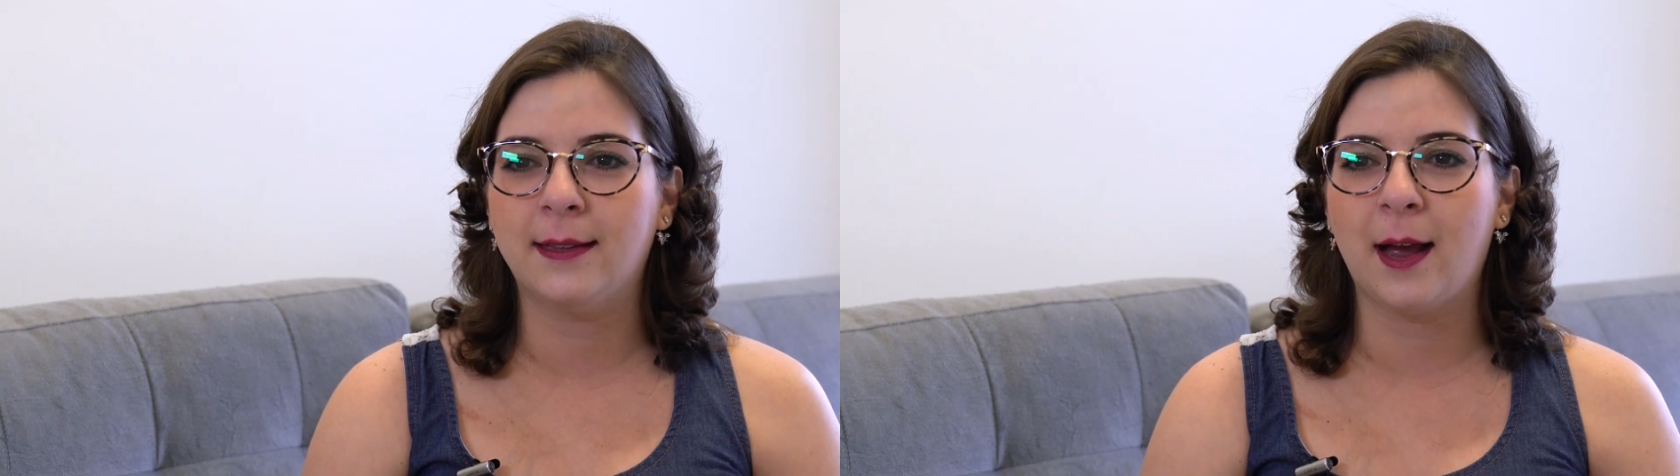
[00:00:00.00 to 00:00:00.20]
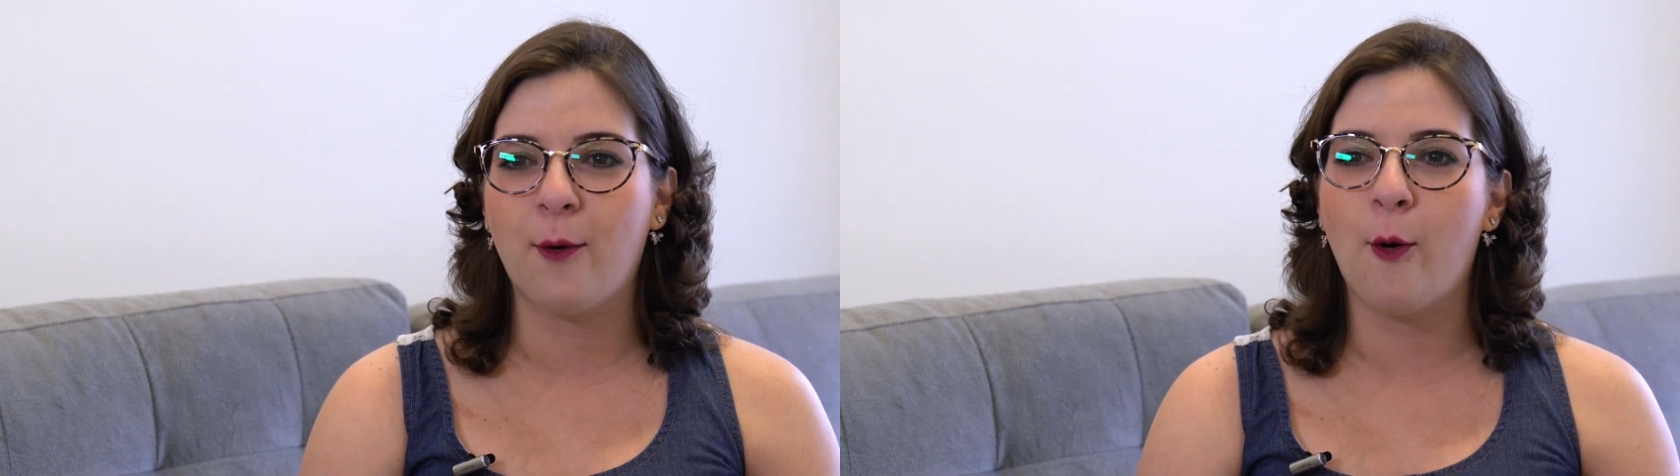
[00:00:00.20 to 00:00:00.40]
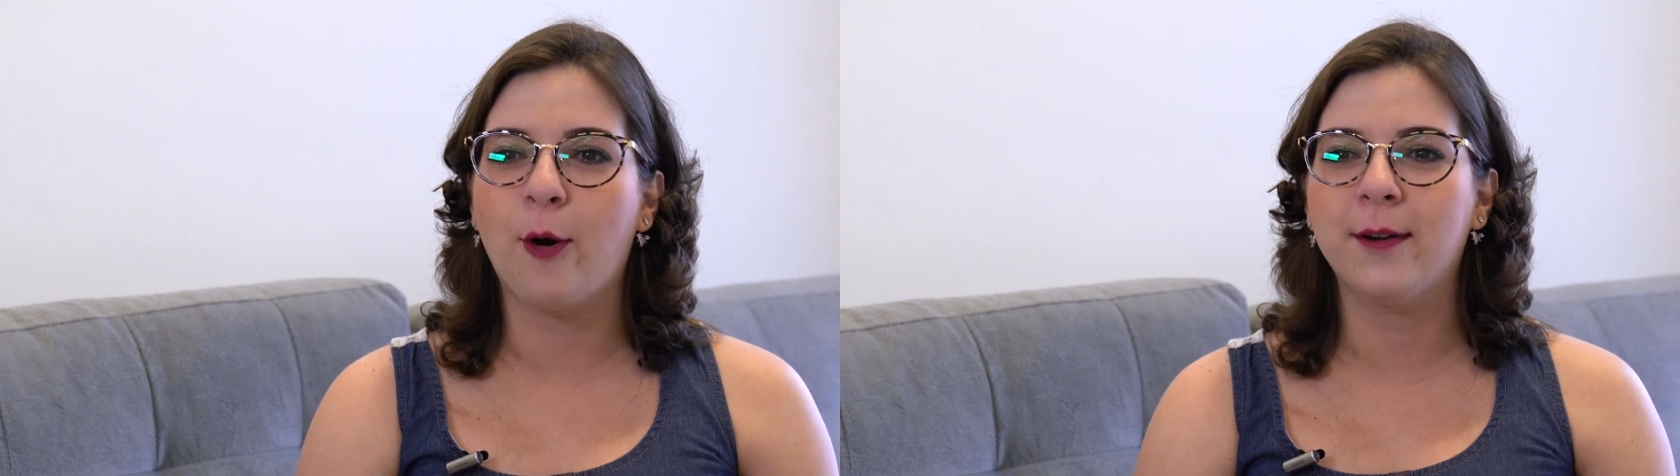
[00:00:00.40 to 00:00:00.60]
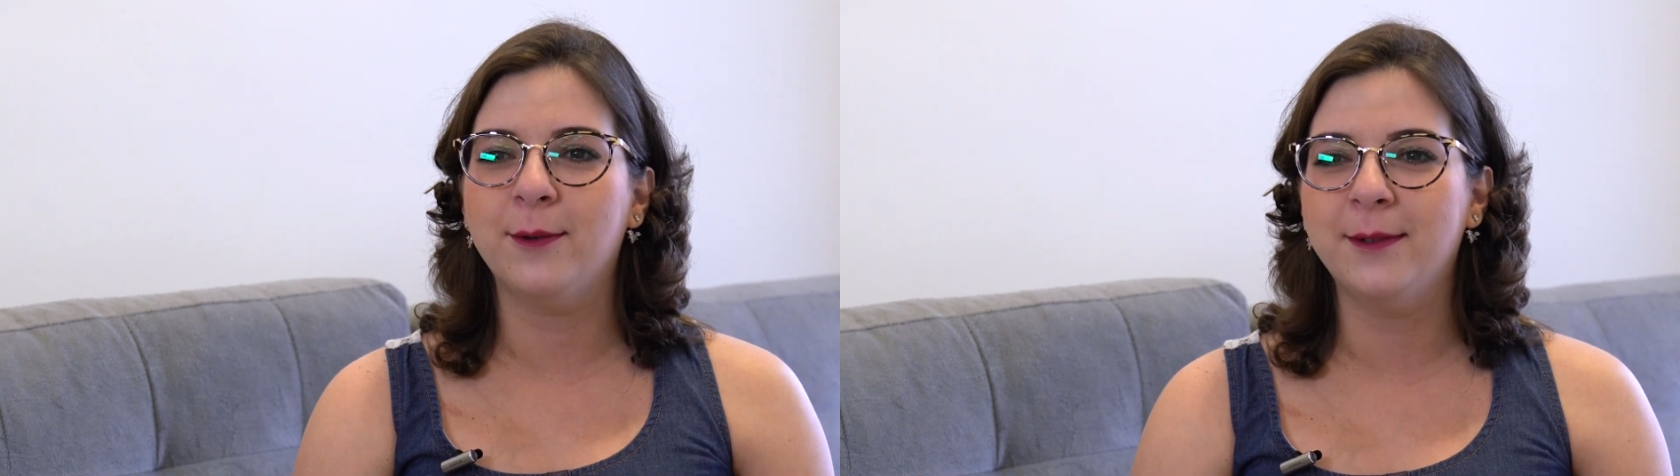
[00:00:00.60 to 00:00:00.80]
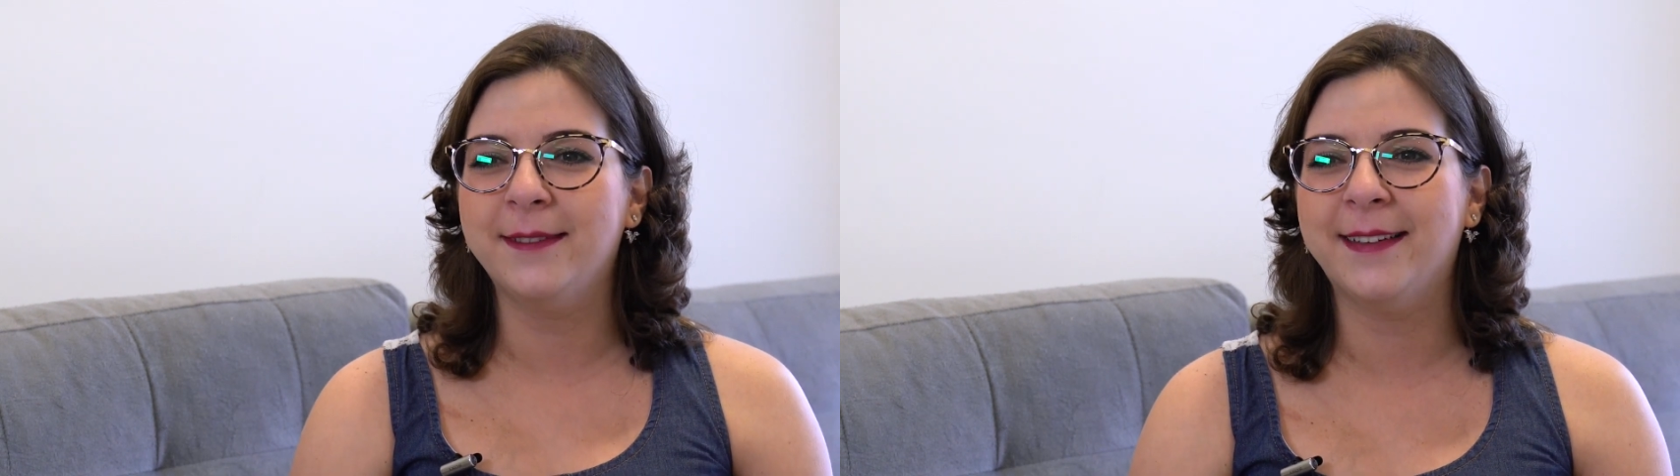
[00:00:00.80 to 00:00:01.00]
tá
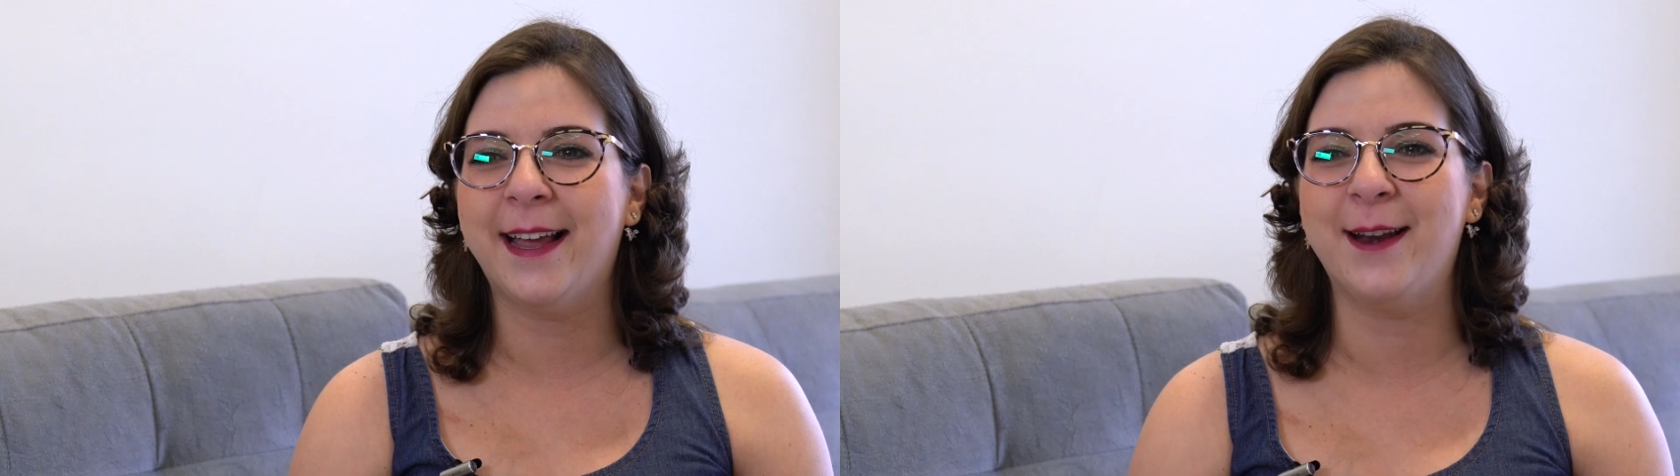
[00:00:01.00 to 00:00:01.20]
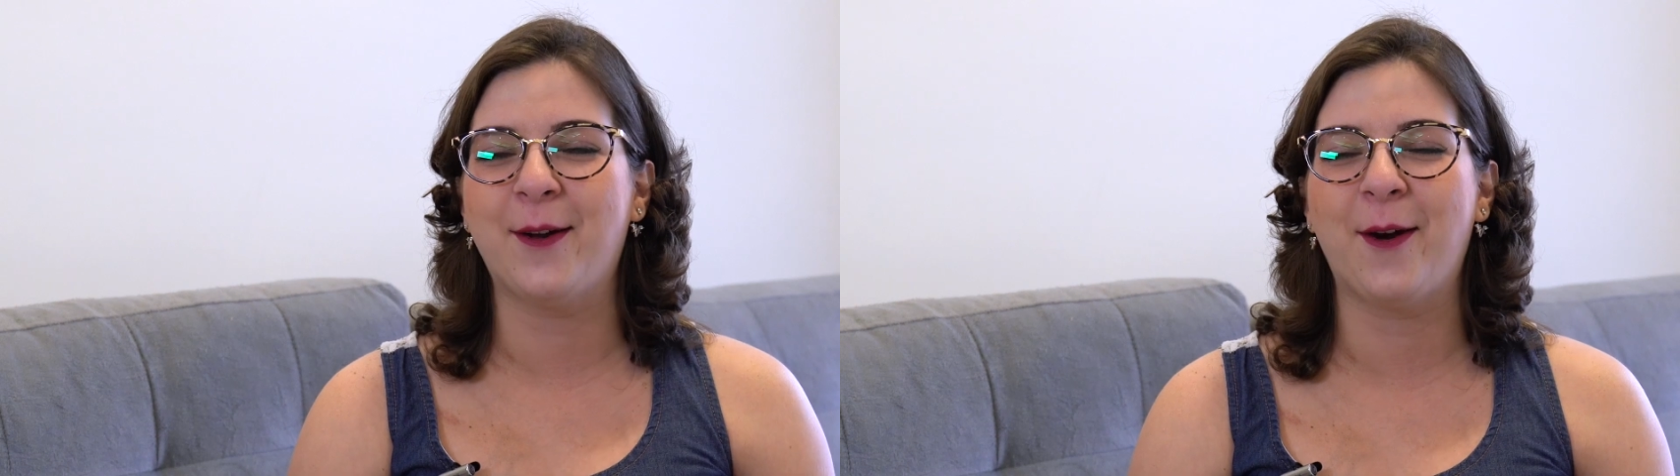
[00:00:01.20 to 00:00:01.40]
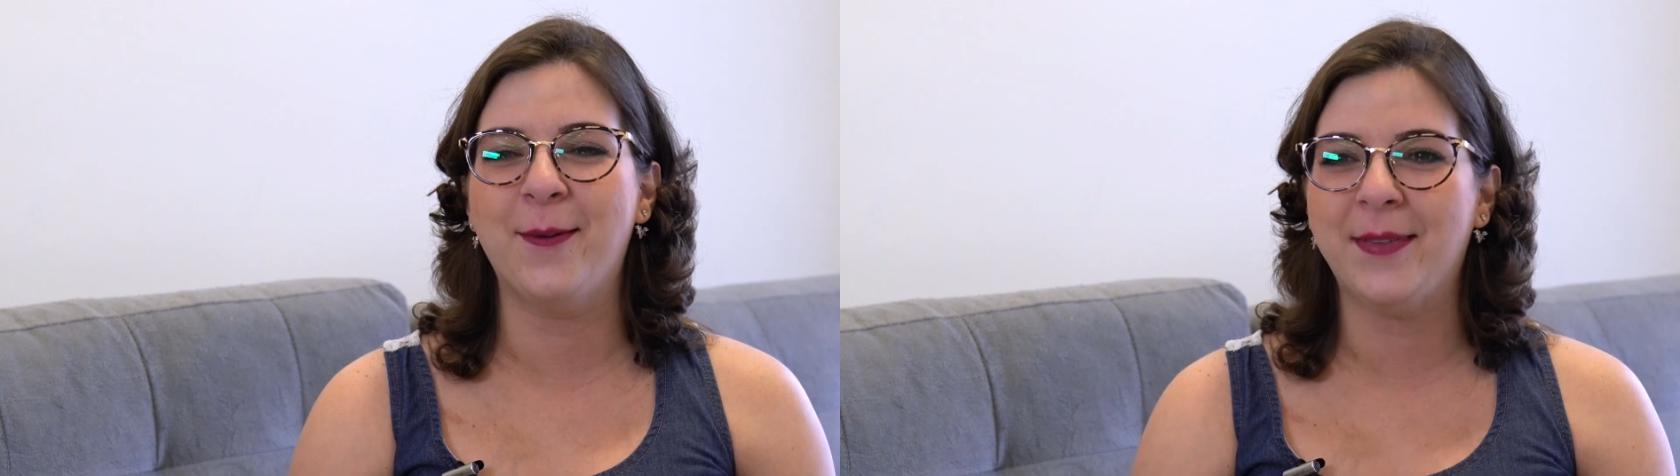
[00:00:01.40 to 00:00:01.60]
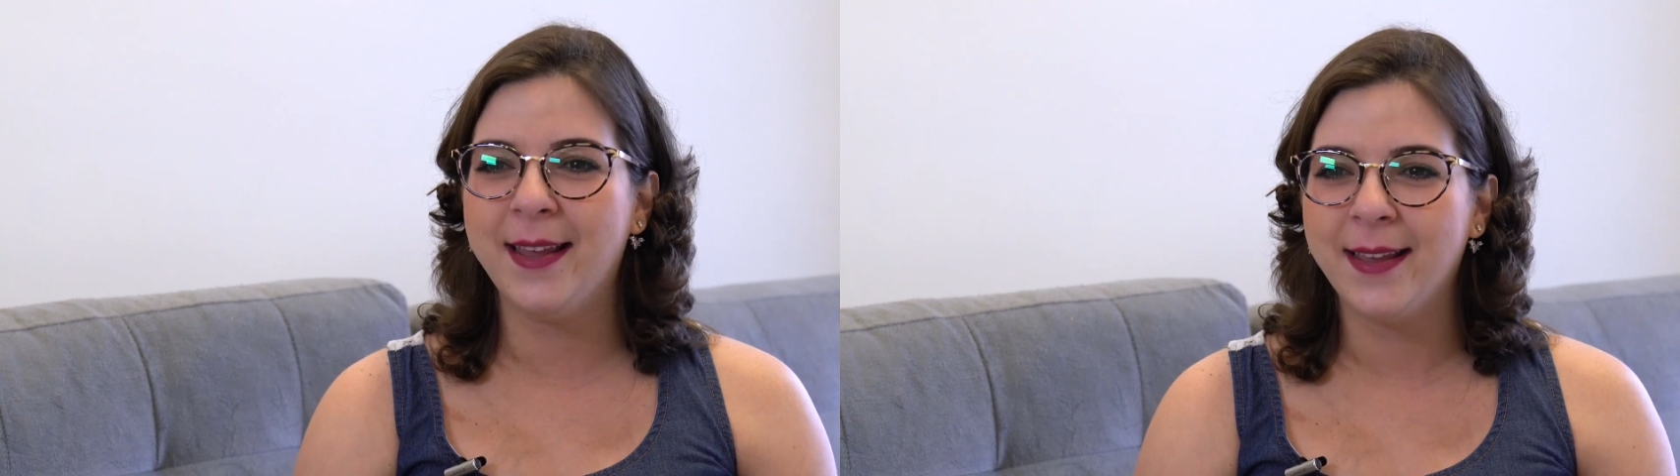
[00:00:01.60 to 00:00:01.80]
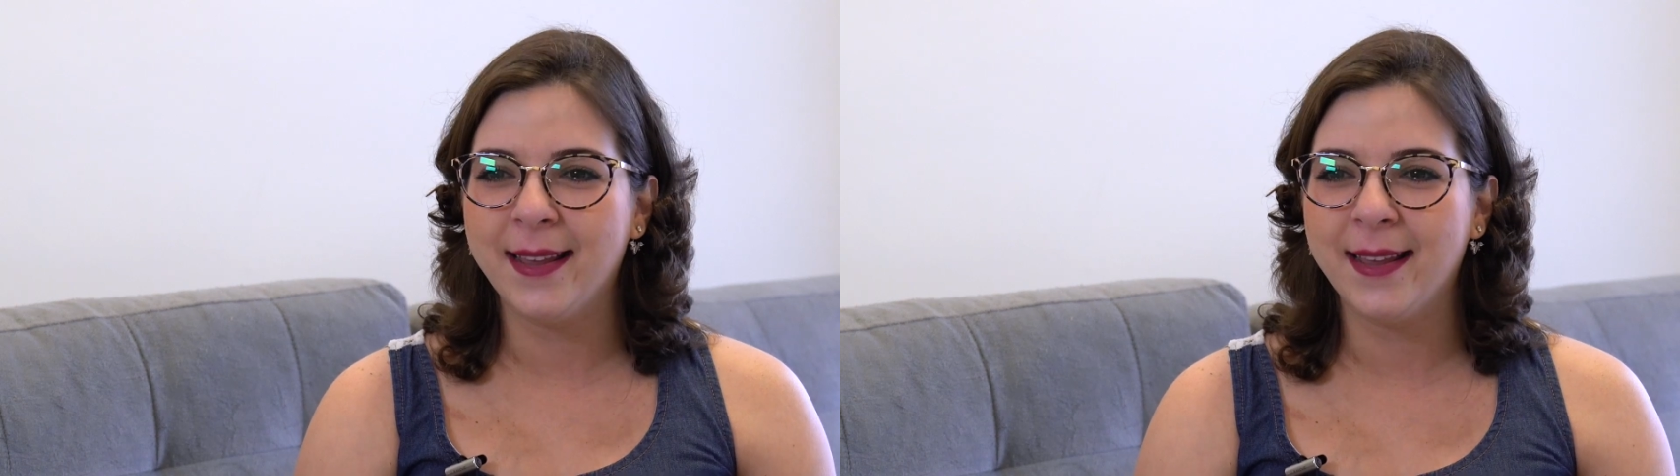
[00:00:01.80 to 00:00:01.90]
gordo, enorme.